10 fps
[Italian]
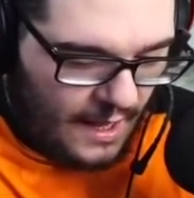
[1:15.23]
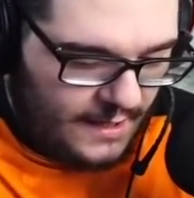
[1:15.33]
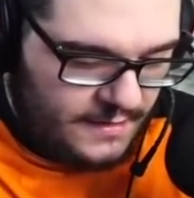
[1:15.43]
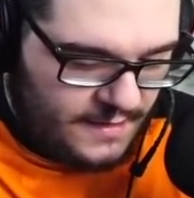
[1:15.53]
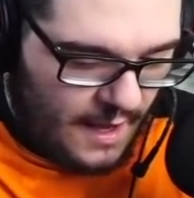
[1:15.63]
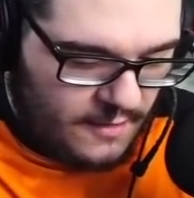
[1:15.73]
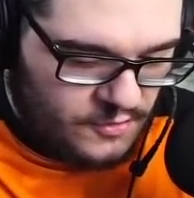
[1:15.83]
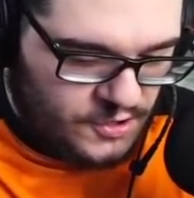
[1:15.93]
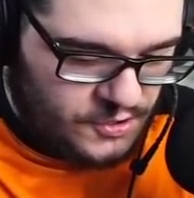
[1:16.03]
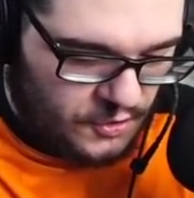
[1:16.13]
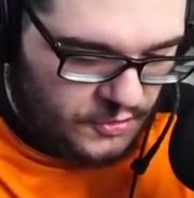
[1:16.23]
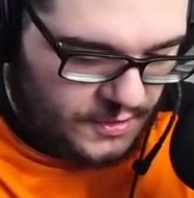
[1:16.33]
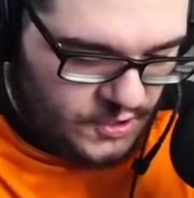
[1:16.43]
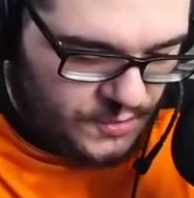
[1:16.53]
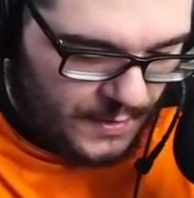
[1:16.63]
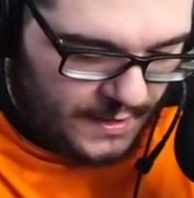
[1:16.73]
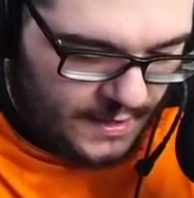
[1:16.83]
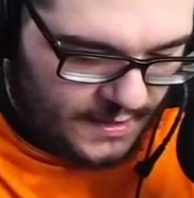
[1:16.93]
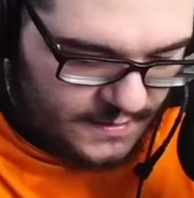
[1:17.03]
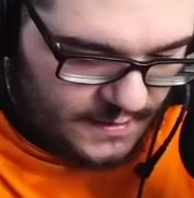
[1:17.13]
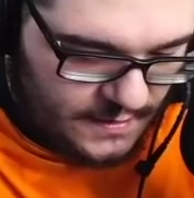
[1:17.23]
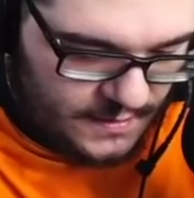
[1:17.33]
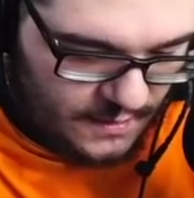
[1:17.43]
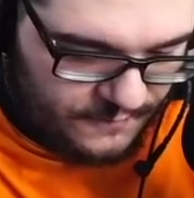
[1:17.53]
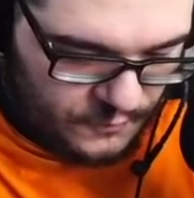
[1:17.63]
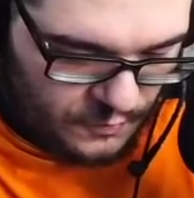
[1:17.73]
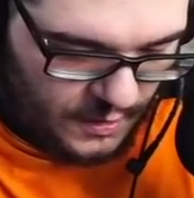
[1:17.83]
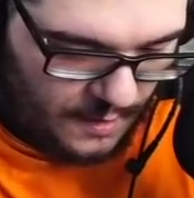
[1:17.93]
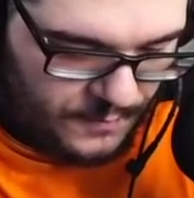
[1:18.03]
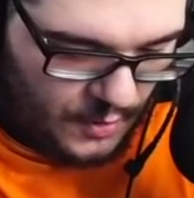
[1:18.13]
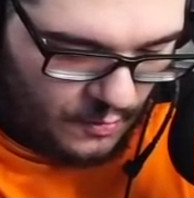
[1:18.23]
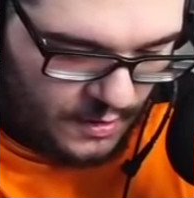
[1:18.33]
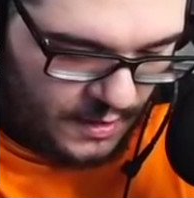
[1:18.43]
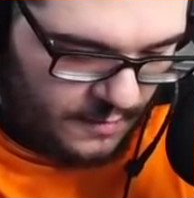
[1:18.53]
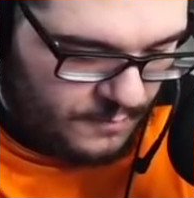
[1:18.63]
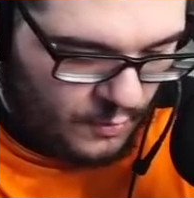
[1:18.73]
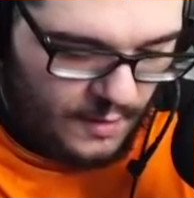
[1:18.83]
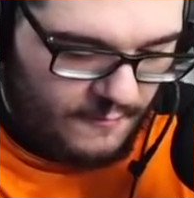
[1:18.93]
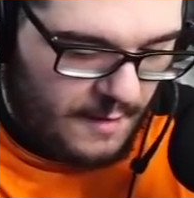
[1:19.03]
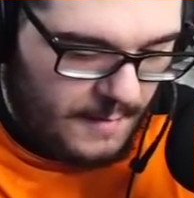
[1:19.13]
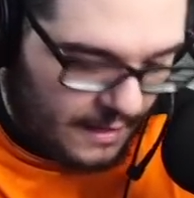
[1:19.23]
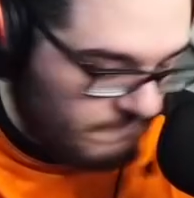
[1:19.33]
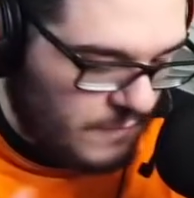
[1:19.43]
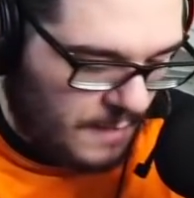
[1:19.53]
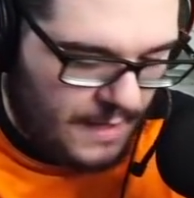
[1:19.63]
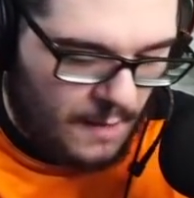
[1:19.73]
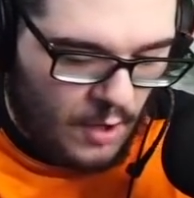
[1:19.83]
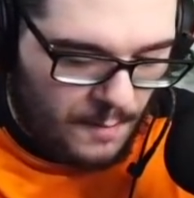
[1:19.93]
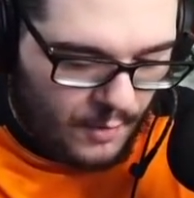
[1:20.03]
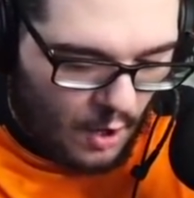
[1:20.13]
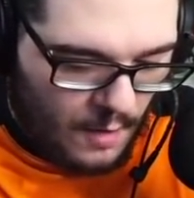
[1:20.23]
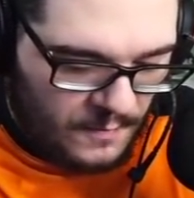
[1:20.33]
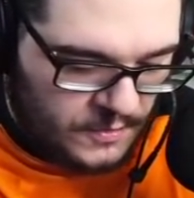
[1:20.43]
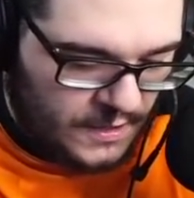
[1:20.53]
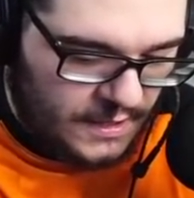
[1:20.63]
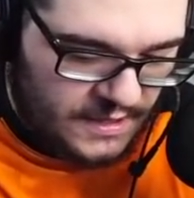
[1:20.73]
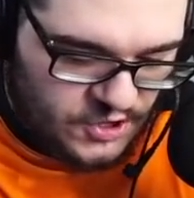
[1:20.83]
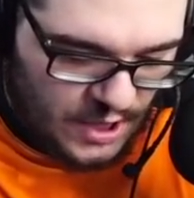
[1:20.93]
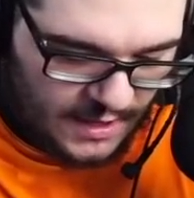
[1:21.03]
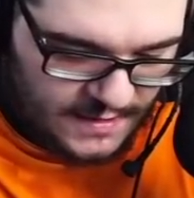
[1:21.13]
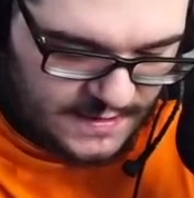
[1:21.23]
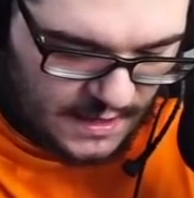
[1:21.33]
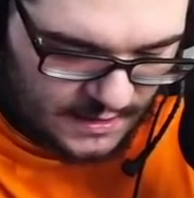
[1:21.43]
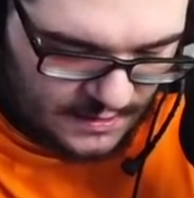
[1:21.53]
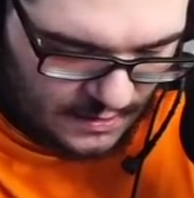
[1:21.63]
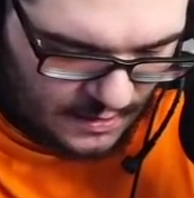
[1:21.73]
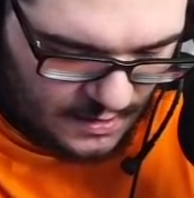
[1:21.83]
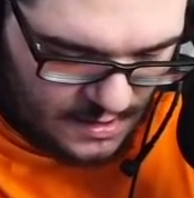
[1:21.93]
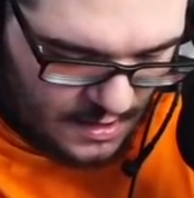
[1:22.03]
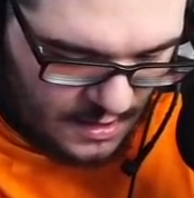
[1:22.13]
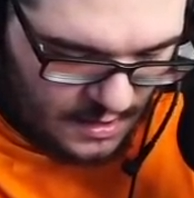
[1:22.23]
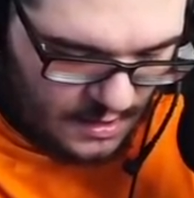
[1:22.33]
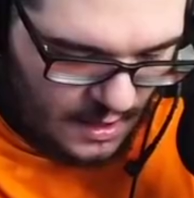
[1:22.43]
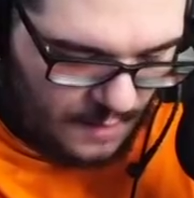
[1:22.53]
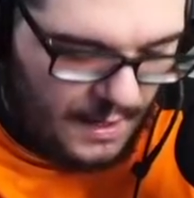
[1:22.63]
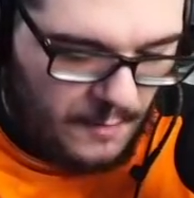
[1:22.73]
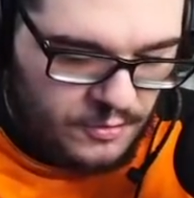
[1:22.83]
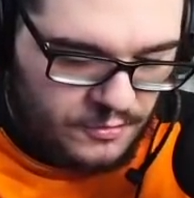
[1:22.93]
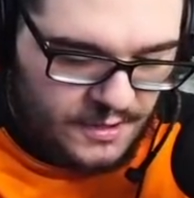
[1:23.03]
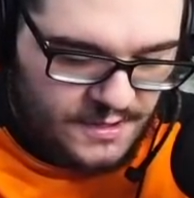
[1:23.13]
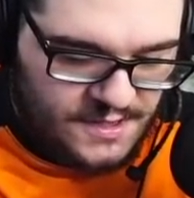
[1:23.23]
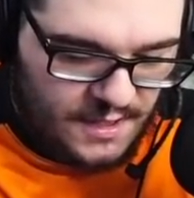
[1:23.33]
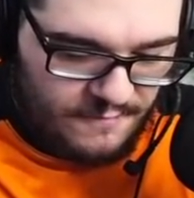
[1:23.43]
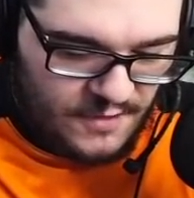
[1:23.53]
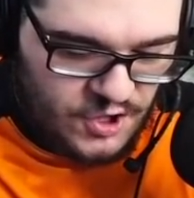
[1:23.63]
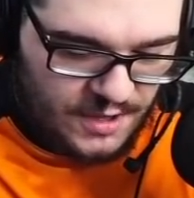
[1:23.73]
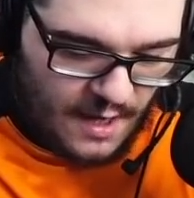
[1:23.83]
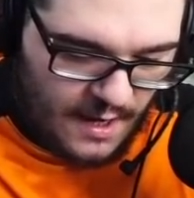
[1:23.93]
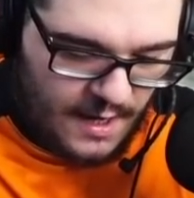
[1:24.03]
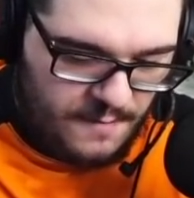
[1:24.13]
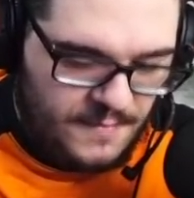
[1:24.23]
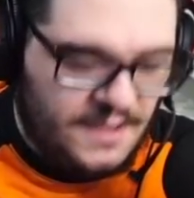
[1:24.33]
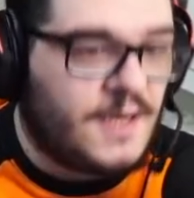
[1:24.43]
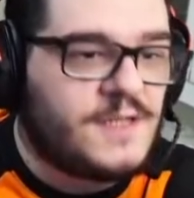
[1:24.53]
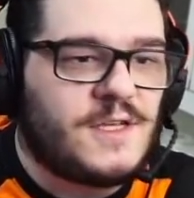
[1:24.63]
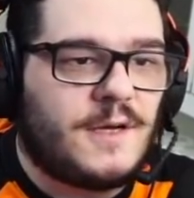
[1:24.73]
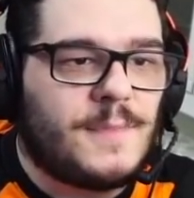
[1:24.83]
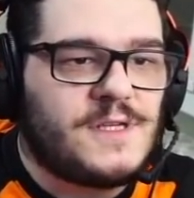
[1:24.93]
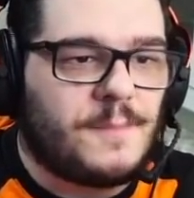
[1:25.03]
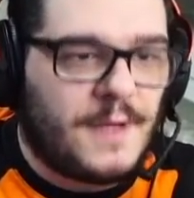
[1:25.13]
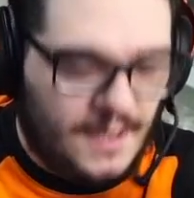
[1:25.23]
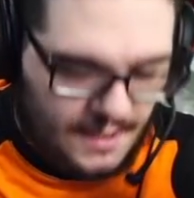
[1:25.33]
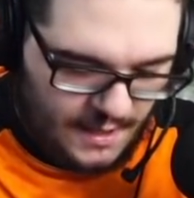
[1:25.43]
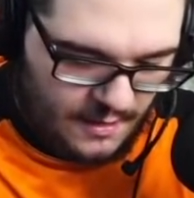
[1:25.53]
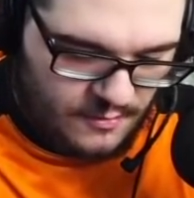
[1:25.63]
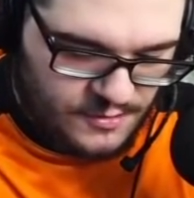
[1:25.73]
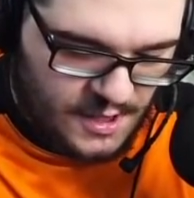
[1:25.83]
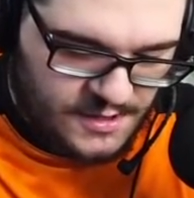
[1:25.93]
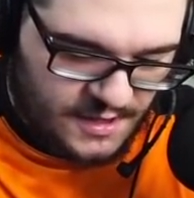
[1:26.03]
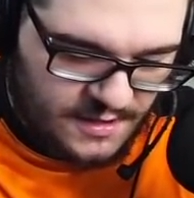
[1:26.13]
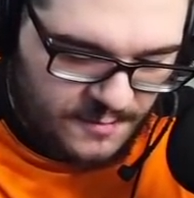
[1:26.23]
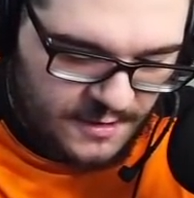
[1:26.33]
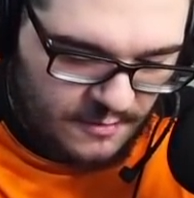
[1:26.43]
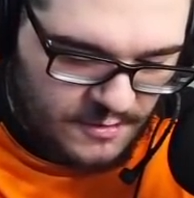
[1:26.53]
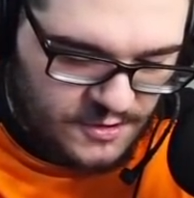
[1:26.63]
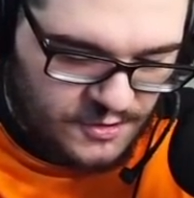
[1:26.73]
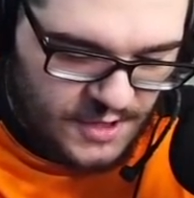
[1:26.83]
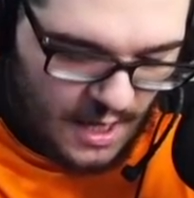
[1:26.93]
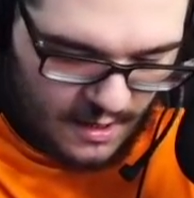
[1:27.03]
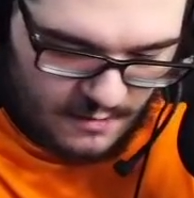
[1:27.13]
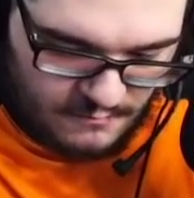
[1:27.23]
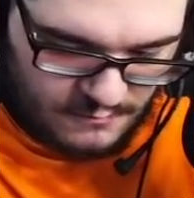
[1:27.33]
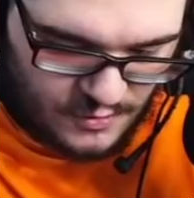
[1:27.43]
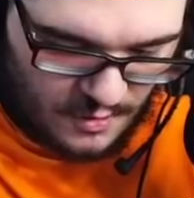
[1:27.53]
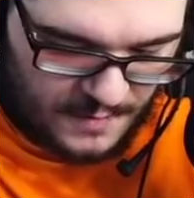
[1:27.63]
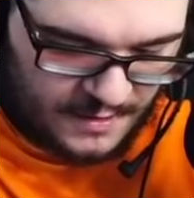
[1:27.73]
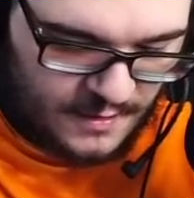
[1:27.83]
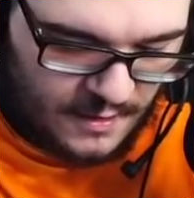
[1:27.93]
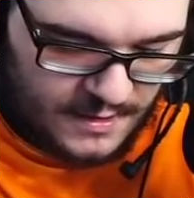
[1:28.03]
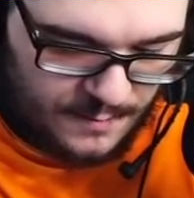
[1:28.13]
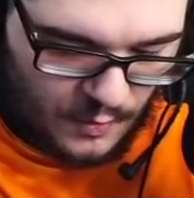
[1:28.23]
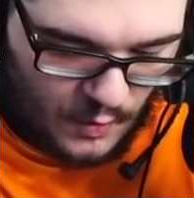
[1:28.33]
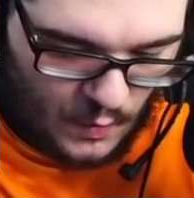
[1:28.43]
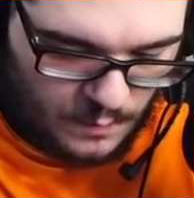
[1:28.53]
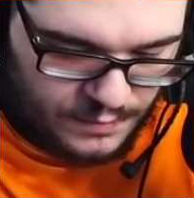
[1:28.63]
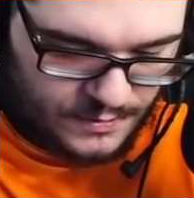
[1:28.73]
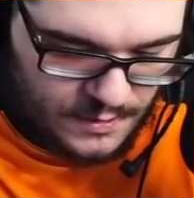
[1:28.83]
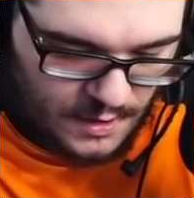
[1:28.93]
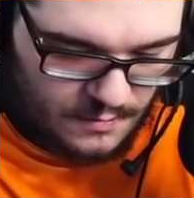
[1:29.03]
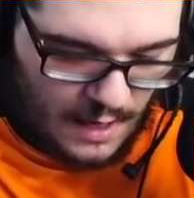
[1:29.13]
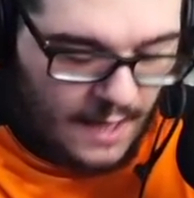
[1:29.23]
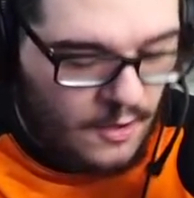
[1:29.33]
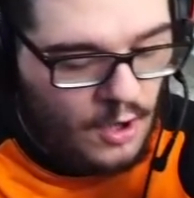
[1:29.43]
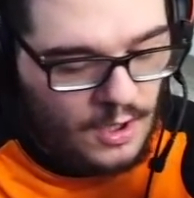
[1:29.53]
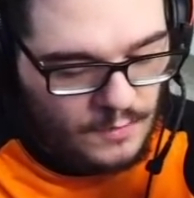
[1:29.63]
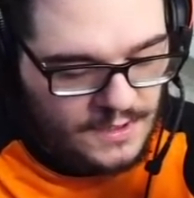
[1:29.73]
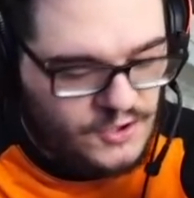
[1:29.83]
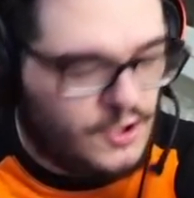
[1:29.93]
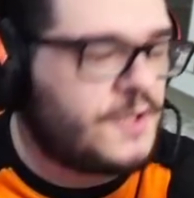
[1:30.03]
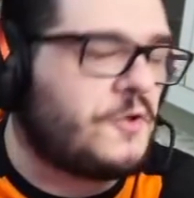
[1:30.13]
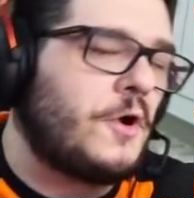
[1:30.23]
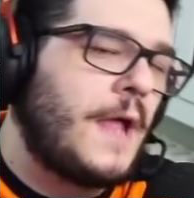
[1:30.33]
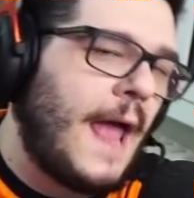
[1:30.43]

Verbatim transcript: All'interno ci sono 10 pacchetti di futuri campioni, poi vabbè, abbiamo la promo di, di Charizard, abbiamo tutti gli sleeve, eccetera. E mi interesserebbe sapere che cos'è esattamente questo, se è solamente tipo Uh, ah no, è una guida giocatore,